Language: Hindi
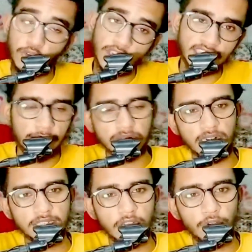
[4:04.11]
पूरा सिलेबस
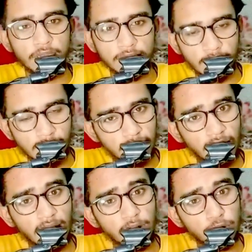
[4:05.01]
करके जाओगे
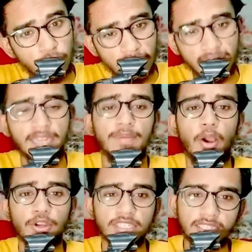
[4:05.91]
लेकिन अगर कुछ लिख नहीं
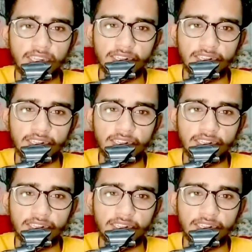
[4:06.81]
पाओगे सही